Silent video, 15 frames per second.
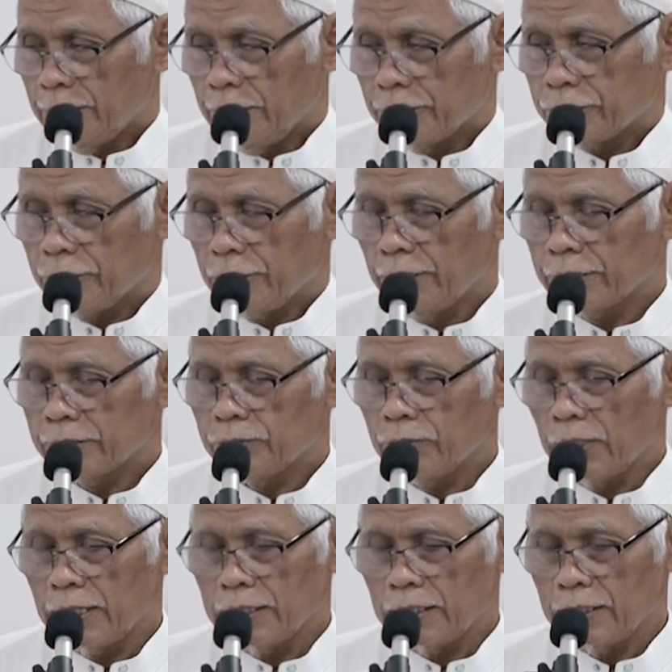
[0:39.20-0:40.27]

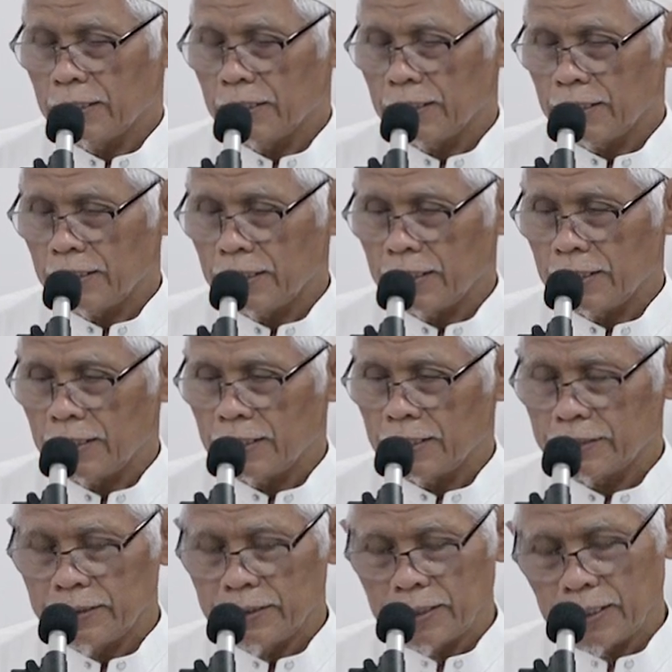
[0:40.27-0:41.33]
Ashadu an
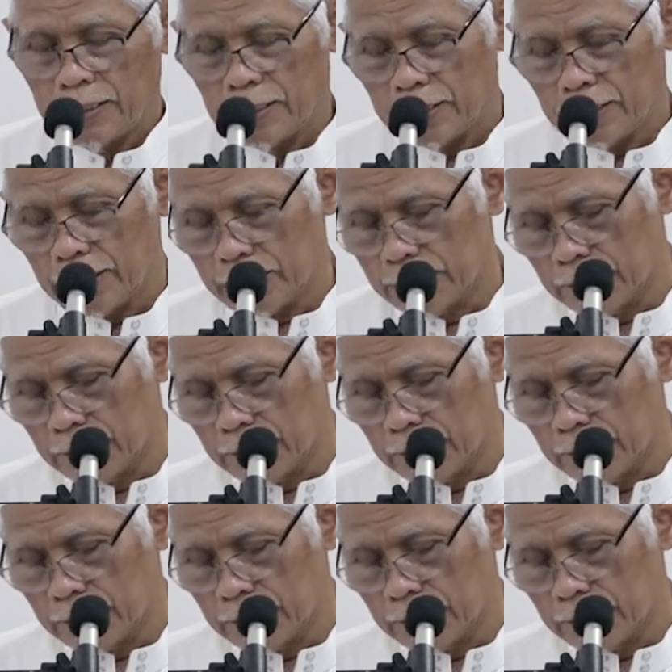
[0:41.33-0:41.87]
la ilaha